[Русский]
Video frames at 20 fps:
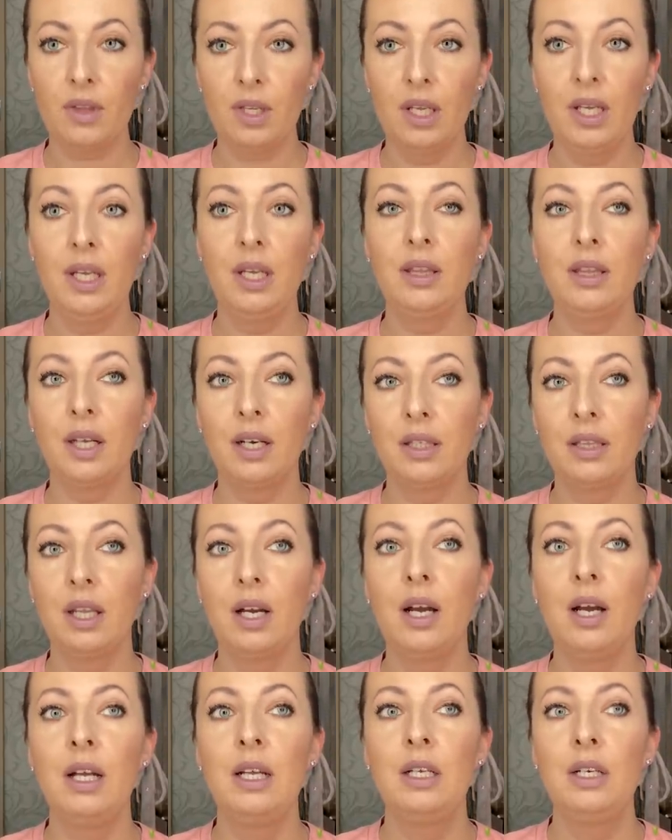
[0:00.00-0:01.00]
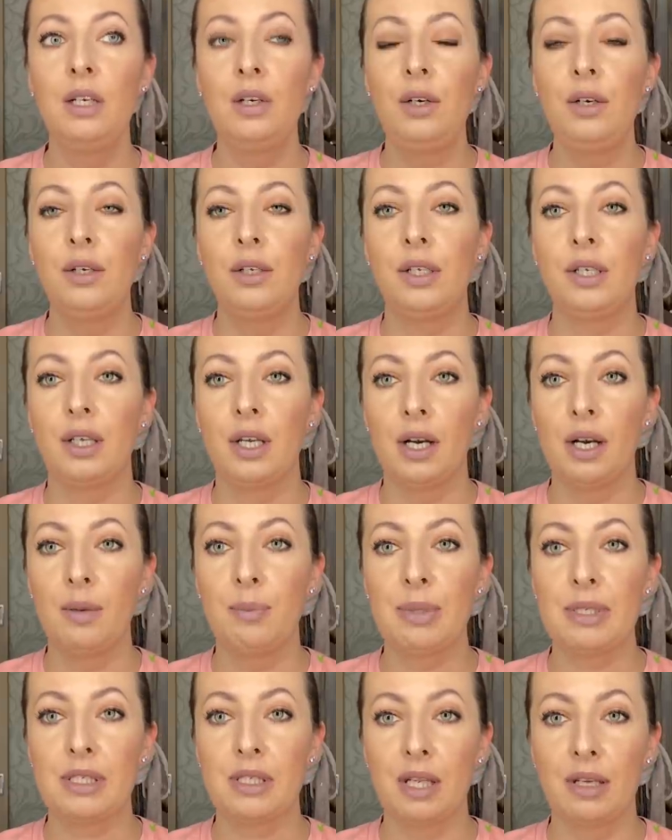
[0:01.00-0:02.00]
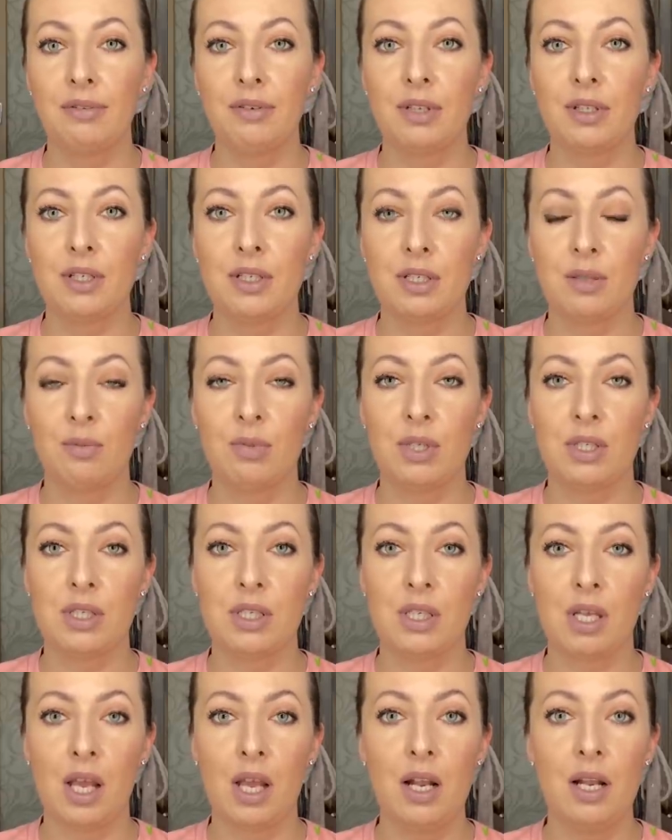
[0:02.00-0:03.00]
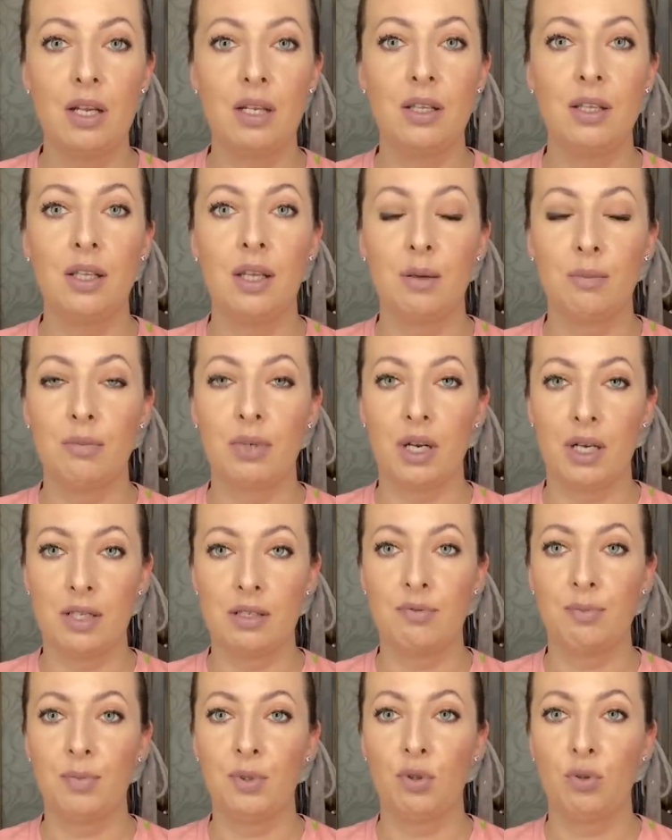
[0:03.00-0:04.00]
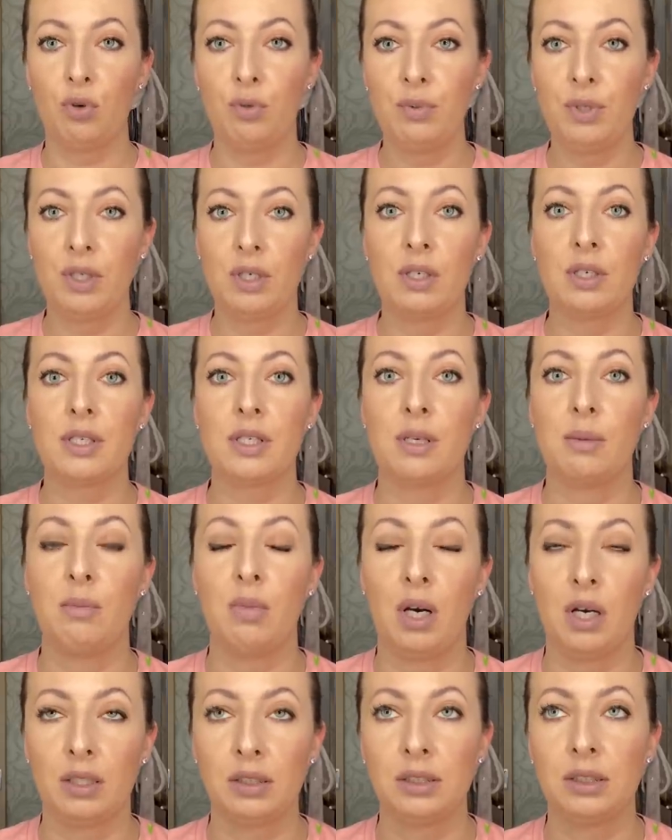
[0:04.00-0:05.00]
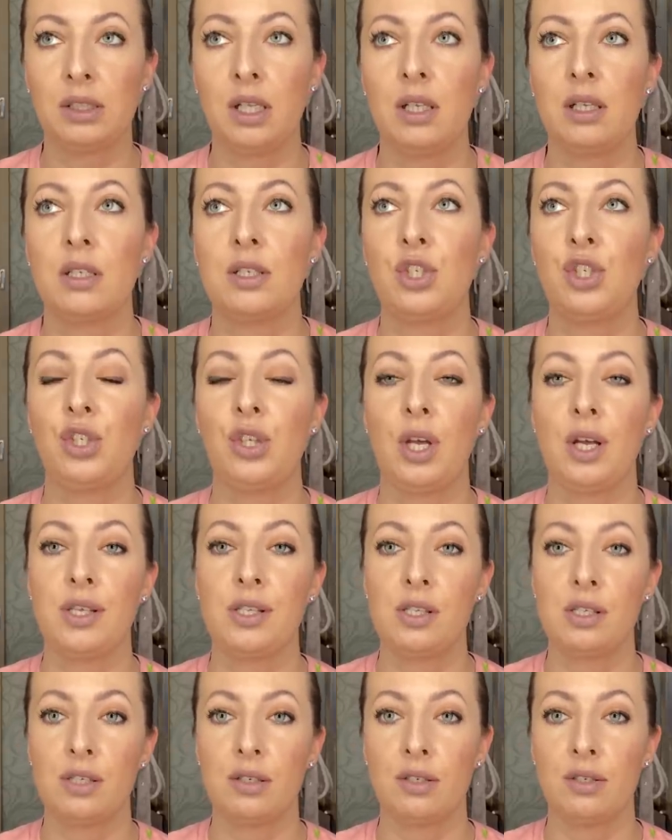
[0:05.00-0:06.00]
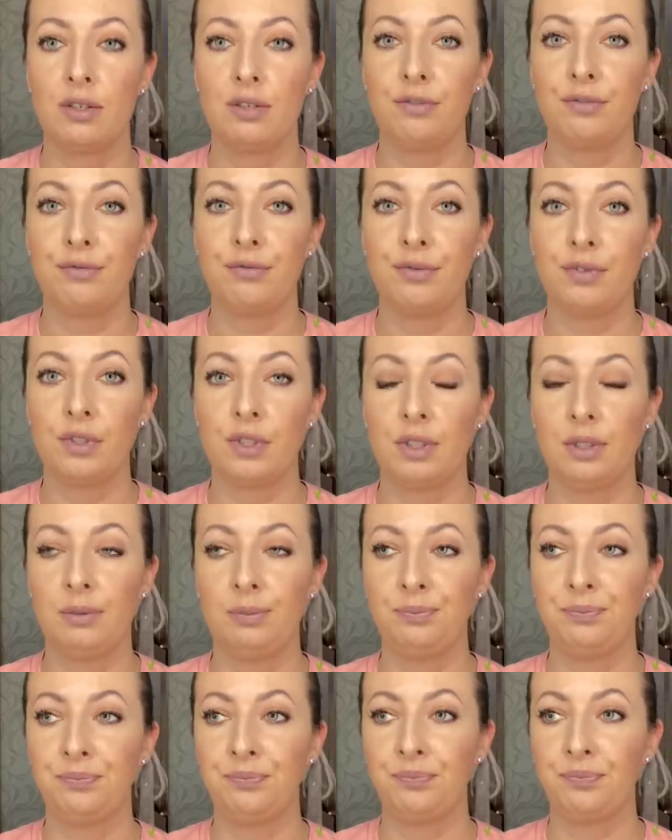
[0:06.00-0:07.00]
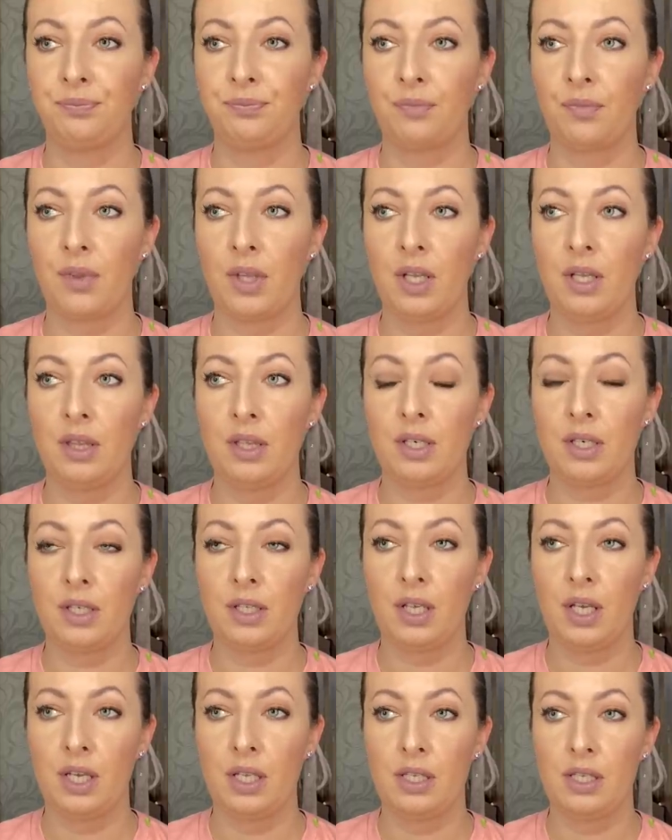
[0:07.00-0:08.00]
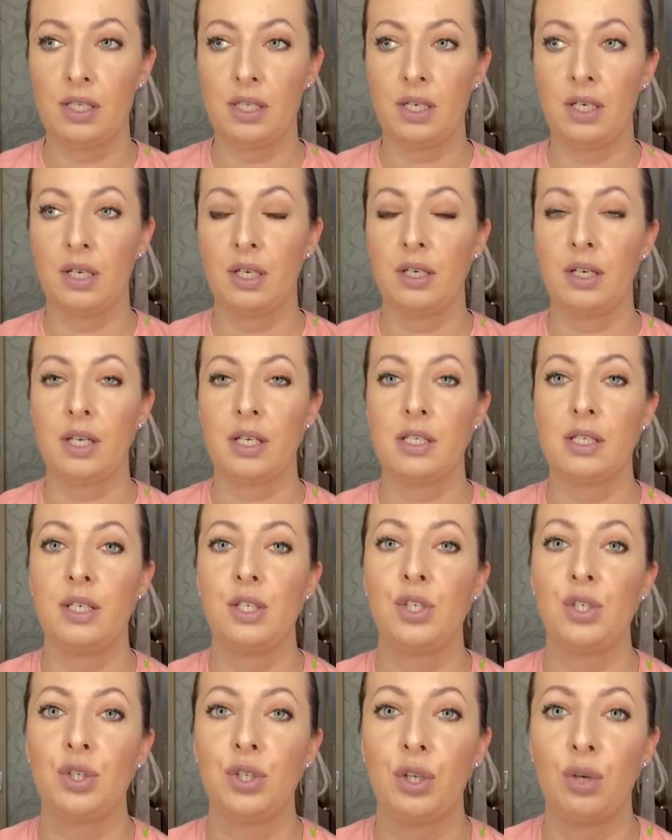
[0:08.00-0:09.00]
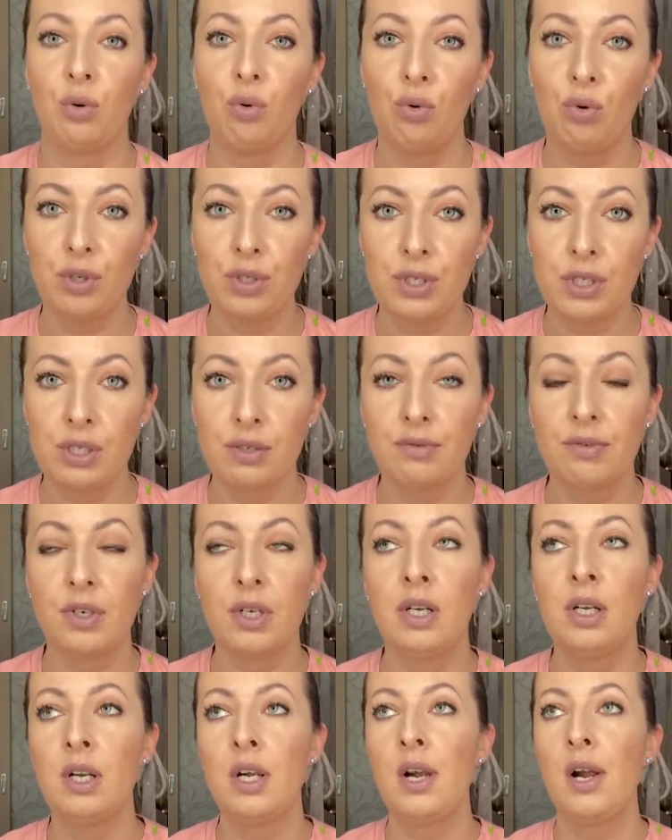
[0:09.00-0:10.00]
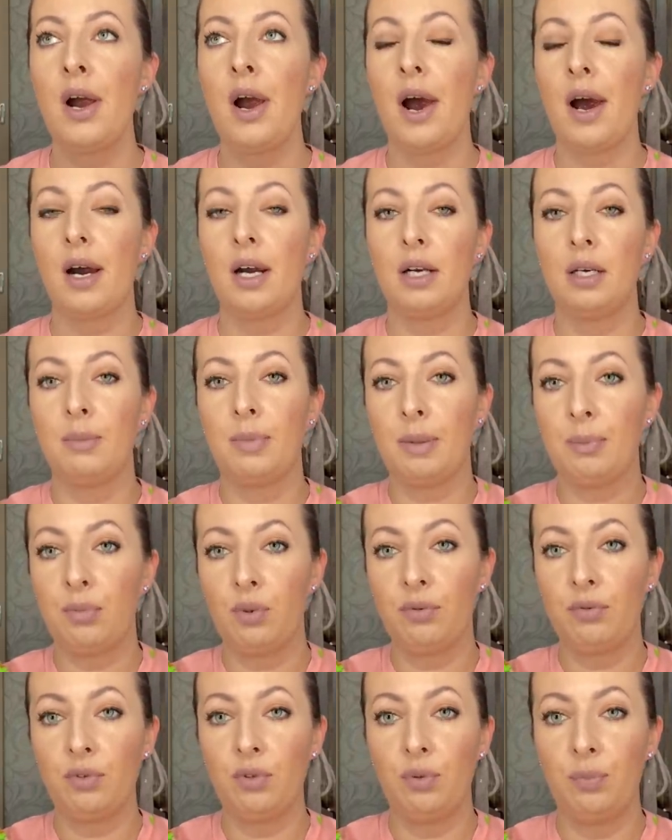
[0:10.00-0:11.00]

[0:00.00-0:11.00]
И тогда я поставила себе цель не брать в питомниках собак. Стала читать э, в интернете различные отзывы а, по поводу